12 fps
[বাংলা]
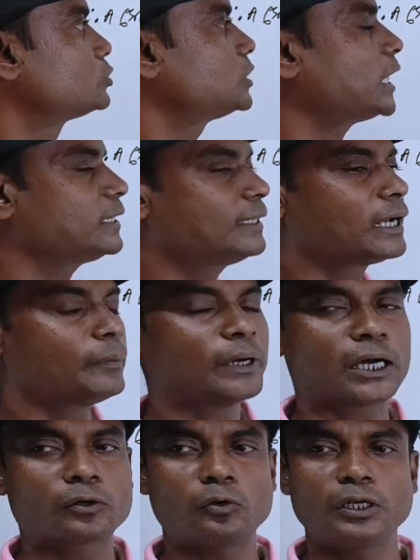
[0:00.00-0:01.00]
চার দ্বারা ভাগ
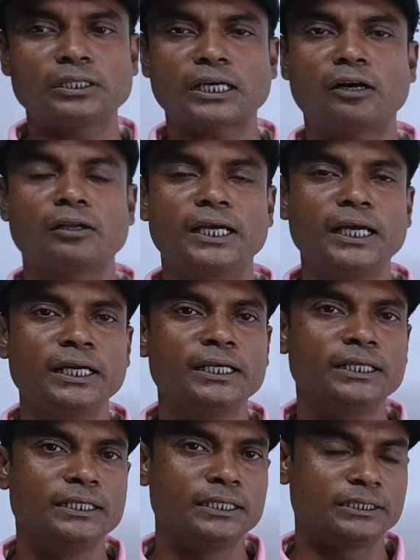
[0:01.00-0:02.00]
করি তাহলে
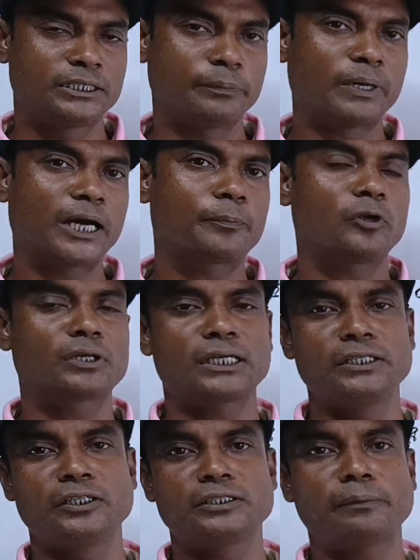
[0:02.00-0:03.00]
সে ভাগফলটা কী
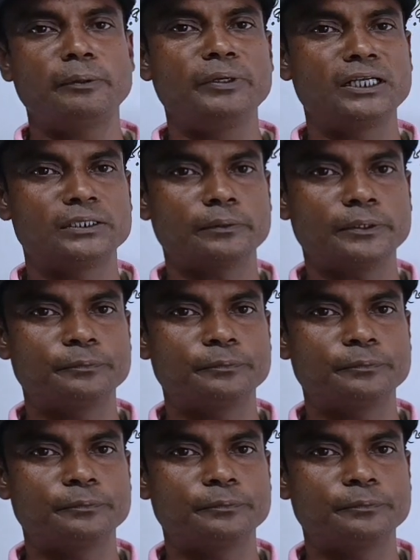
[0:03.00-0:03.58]
হয়ে যাবে মিলে যাবে